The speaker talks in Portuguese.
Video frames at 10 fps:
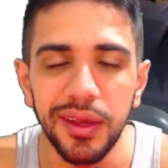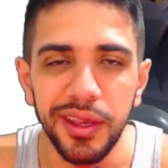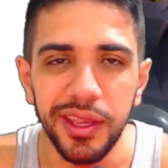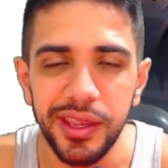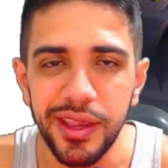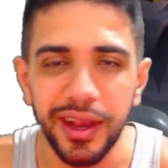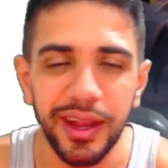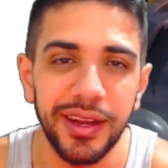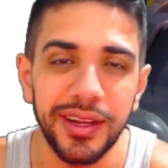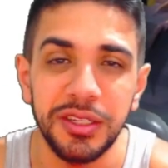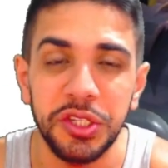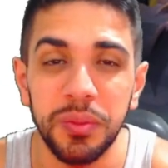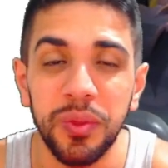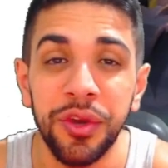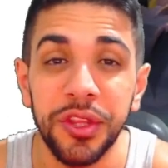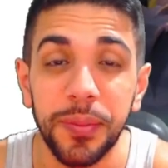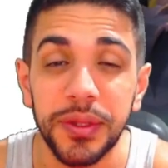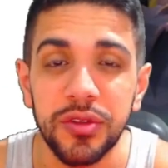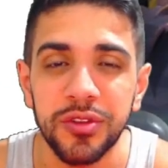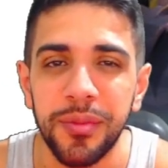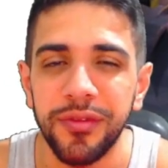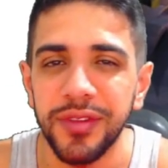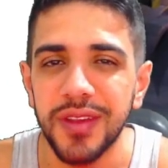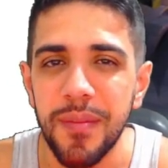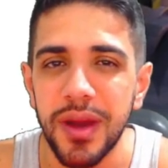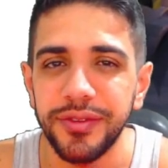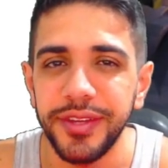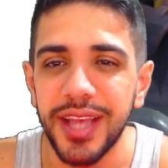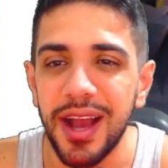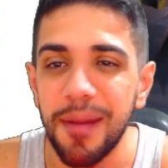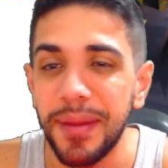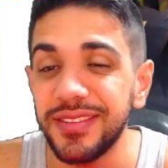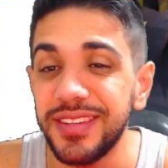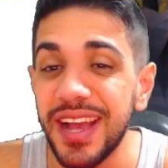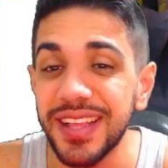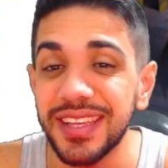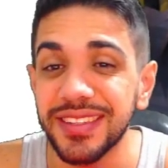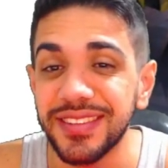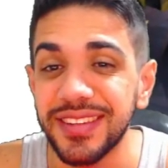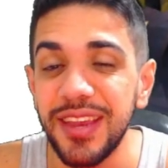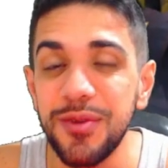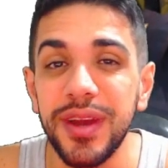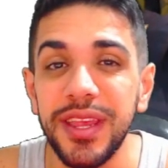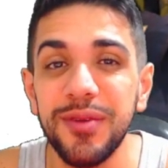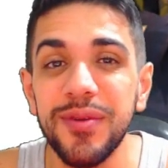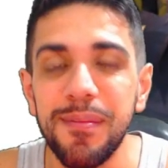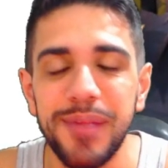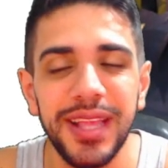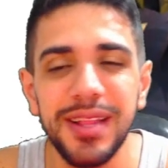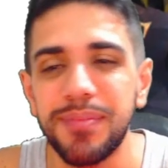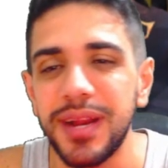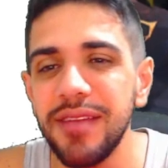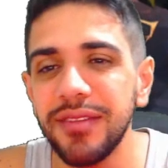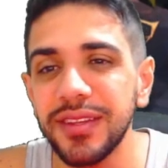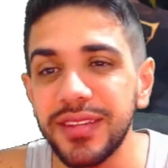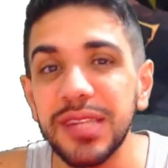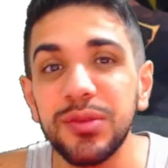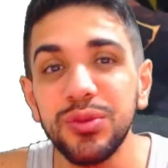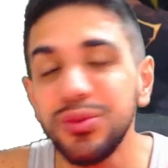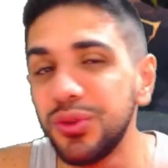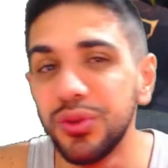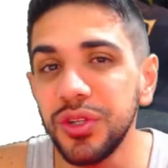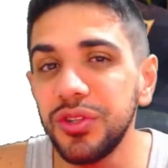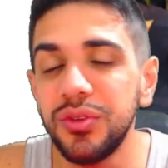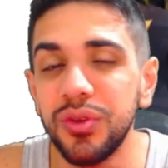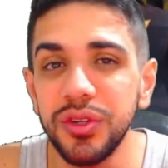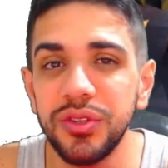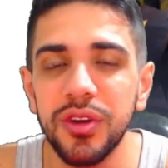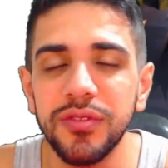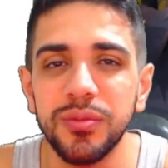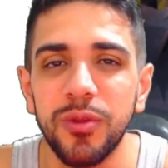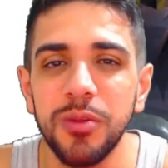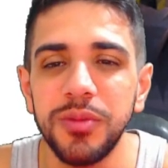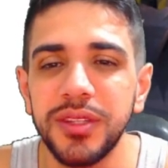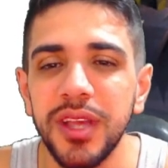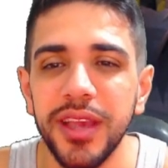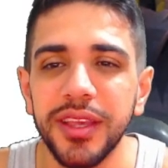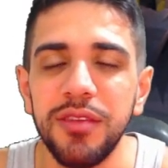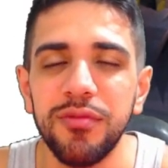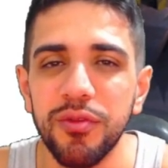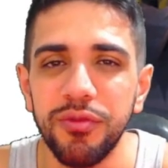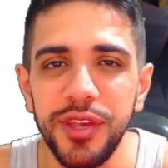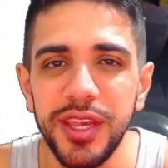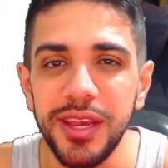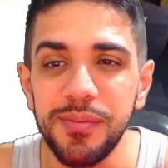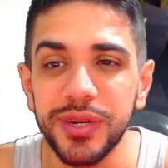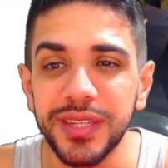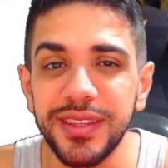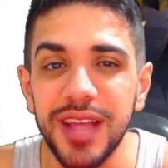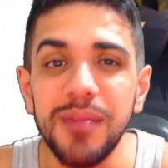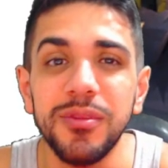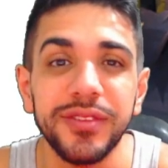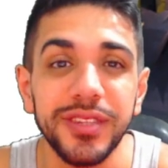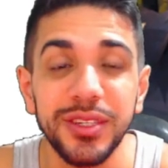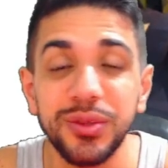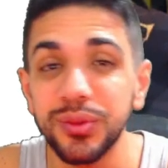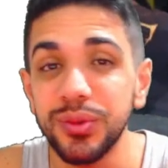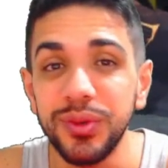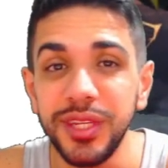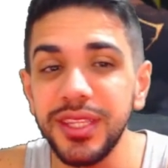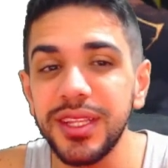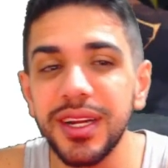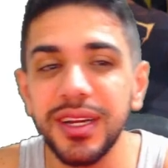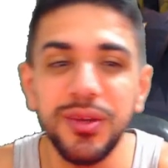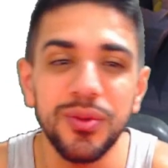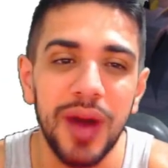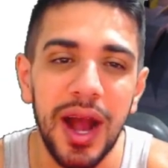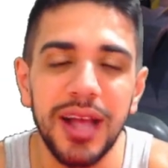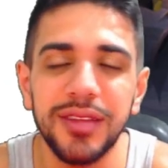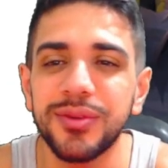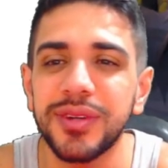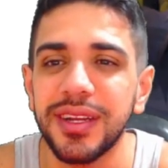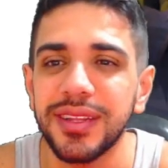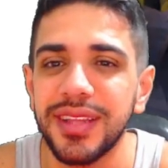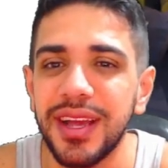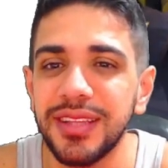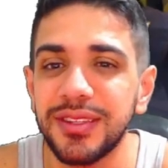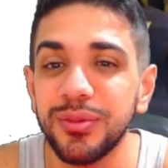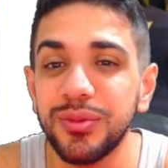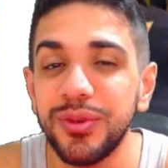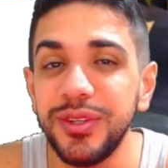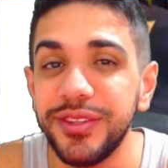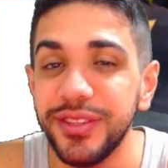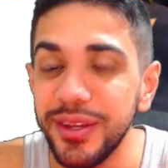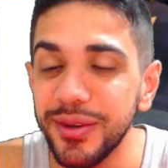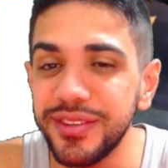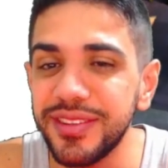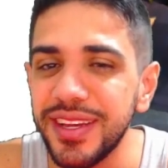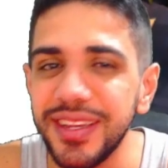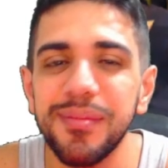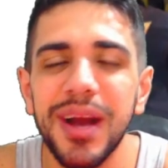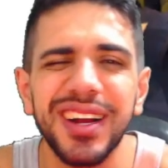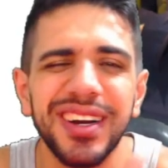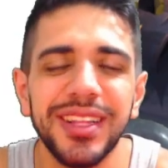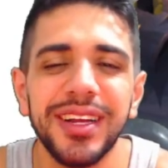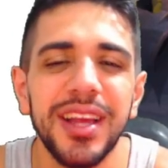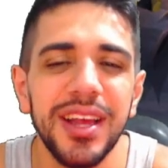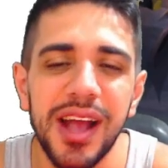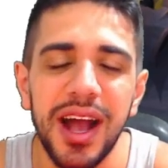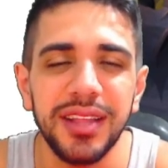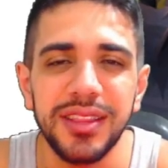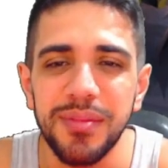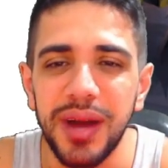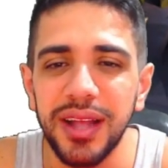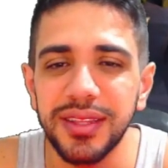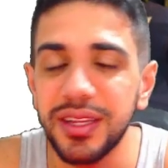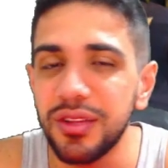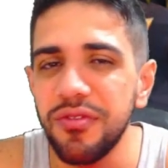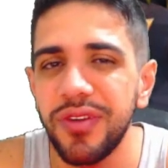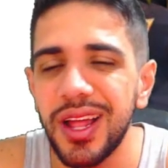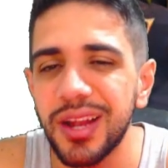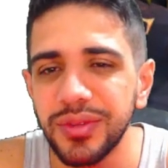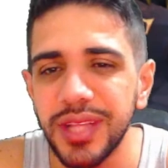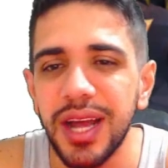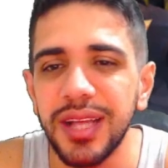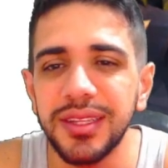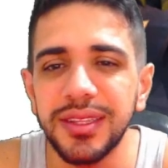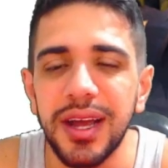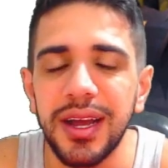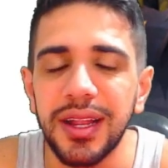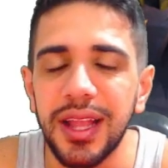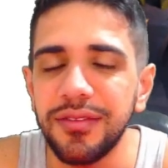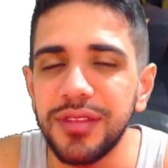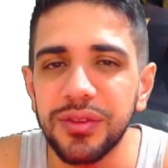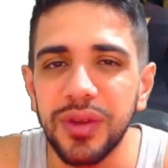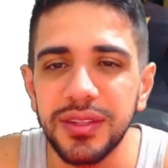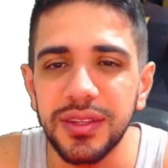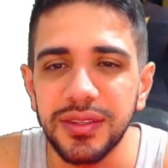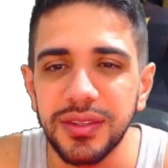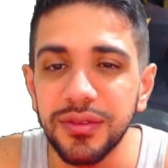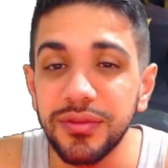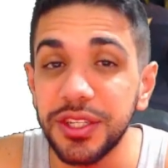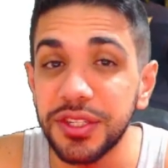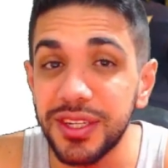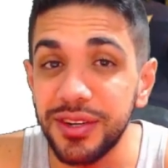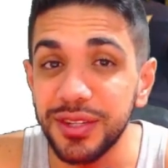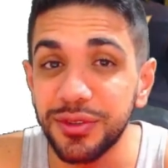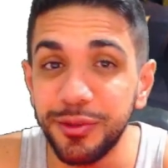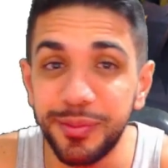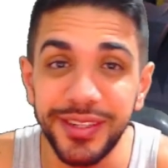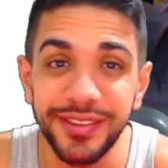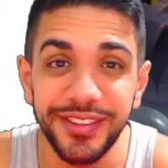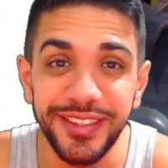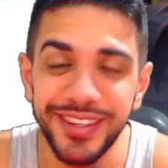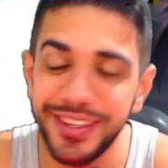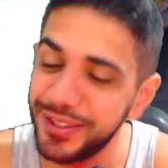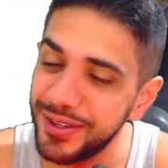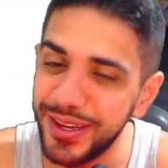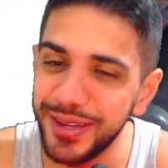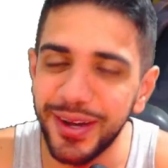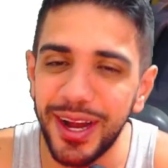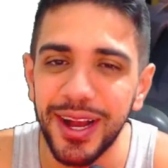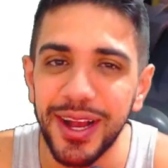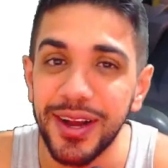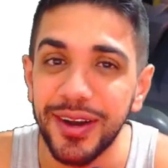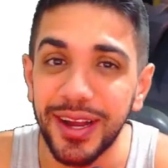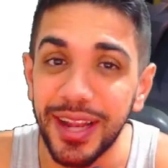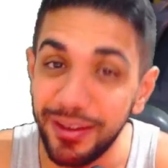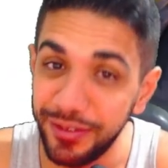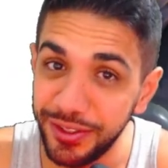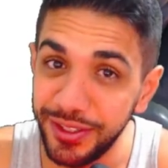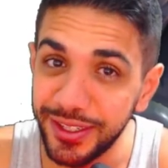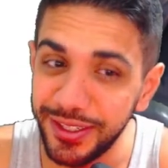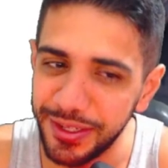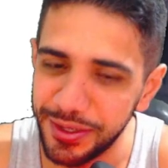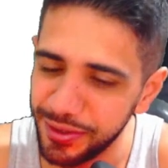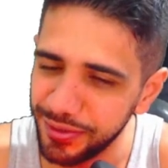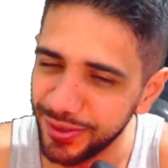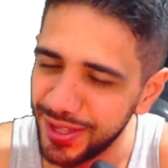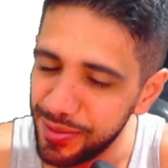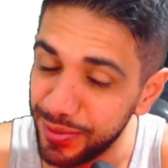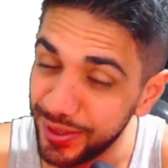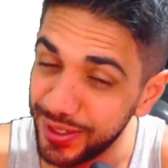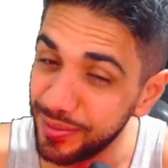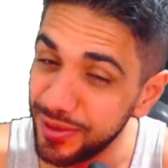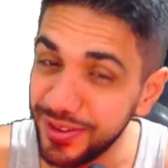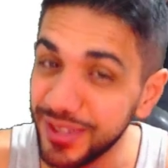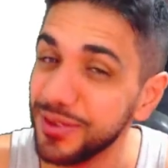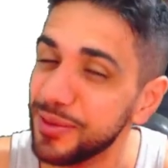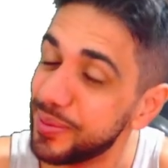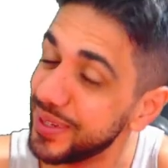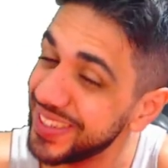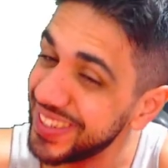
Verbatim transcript: E aí galera, de boa, então pessoal, sejam bem-vindos a mais um vídeo. Rapaziada, saiu aí uma pequena prévia, certo? Dos dois, dois novos mobs que vão vir aí por SW, certo? O Indra e o Azura, tá? São dois deuses aí, bacana a temática, não falaram nada na live da atualização, deixaram aí uma surpresinha, aí uma, uma livezinha Kinder Ovo, né? Pô, depois vem a surpresa.